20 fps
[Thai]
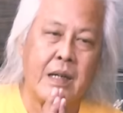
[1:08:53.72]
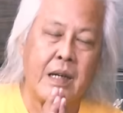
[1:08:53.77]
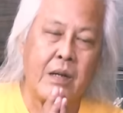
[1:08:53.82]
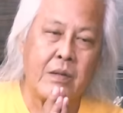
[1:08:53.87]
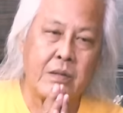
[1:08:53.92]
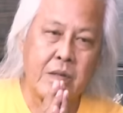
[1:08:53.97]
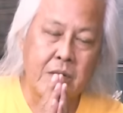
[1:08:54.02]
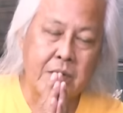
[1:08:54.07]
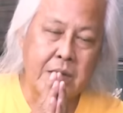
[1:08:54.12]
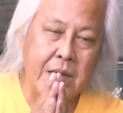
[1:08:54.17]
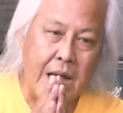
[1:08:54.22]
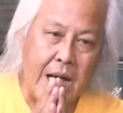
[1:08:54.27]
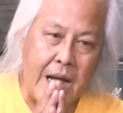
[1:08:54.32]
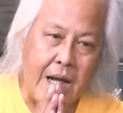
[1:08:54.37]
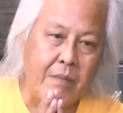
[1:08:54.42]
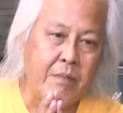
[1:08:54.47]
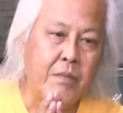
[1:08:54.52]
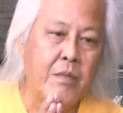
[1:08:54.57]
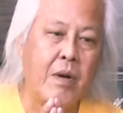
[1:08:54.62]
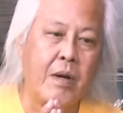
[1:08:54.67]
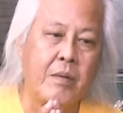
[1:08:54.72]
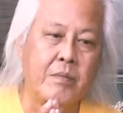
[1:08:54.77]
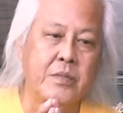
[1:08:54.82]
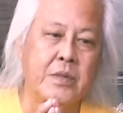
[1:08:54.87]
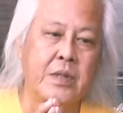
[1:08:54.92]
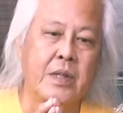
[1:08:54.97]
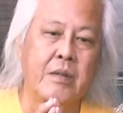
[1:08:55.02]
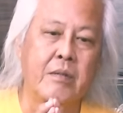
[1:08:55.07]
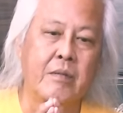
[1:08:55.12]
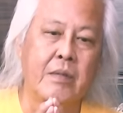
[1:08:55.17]
เราต้องถามความ
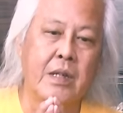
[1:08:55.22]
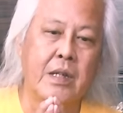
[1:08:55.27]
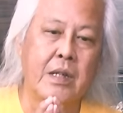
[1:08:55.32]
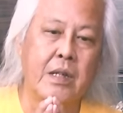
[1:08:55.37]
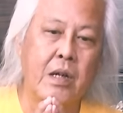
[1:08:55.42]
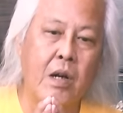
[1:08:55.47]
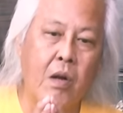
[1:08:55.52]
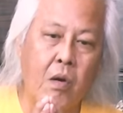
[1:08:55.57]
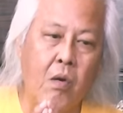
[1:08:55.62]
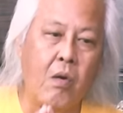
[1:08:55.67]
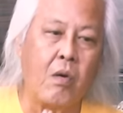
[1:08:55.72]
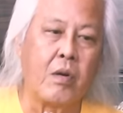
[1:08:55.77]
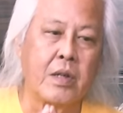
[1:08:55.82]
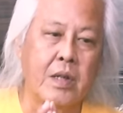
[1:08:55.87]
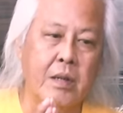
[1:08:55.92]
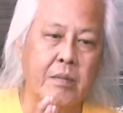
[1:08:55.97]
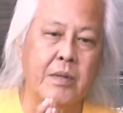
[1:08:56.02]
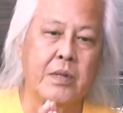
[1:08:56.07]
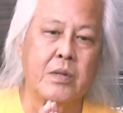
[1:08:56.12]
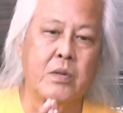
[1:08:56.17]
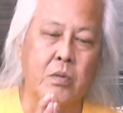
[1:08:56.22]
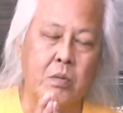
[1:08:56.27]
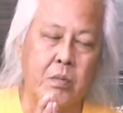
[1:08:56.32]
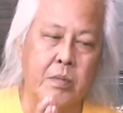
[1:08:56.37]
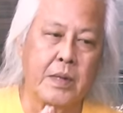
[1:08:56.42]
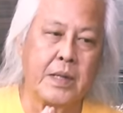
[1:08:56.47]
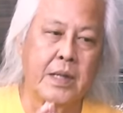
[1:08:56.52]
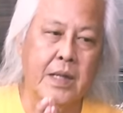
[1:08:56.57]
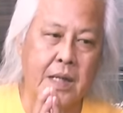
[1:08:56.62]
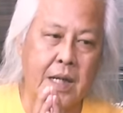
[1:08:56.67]
จริงว่าโลกนี่มันถูก
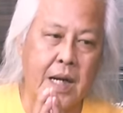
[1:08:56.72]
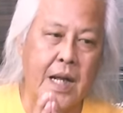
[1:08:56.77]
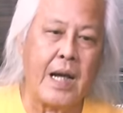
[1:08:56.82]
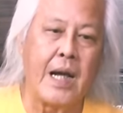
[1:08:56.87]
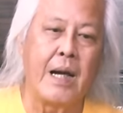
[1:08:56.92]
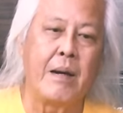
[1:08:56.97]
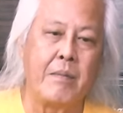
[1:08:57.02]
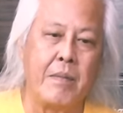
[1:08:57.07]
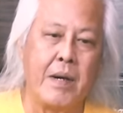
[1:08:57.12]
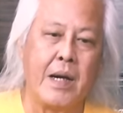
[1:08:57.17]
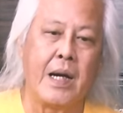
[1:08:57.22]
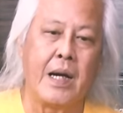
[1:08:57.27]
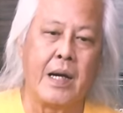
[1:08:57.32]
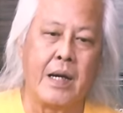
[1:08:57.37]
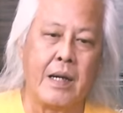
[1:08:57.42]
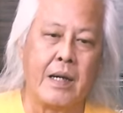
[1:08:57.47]
พัฒนามา